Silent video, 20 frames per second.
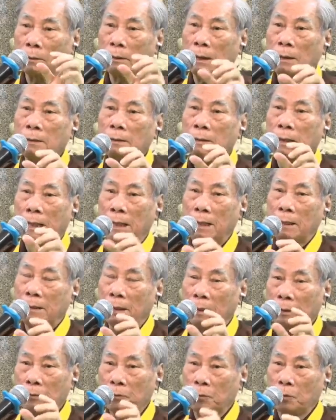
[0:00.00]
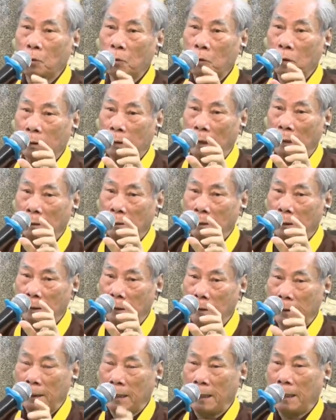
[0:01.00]
tất cả các chùa các
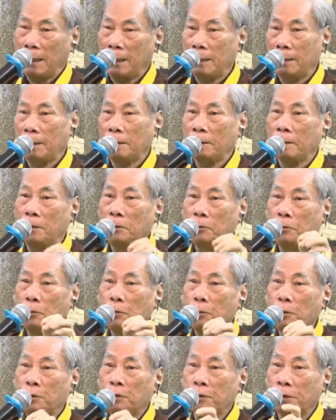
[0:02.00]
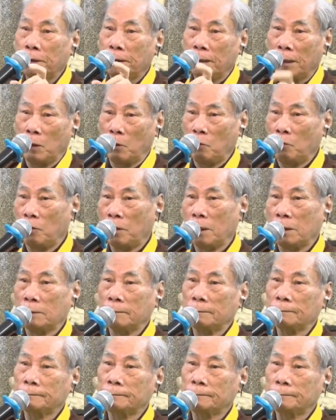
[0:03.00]
hiện nay là để duy trì cái đạo Phật
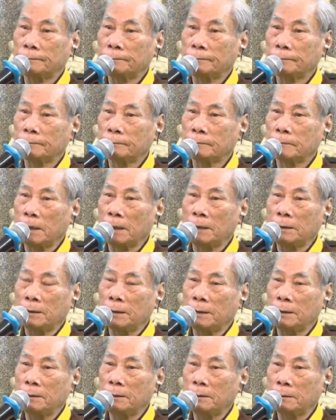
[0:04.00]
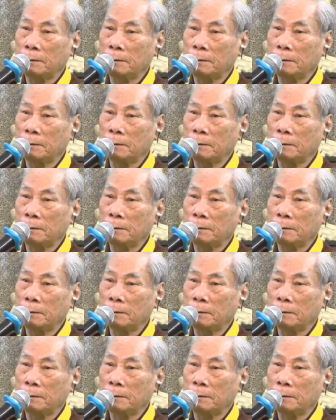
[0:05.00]
để chi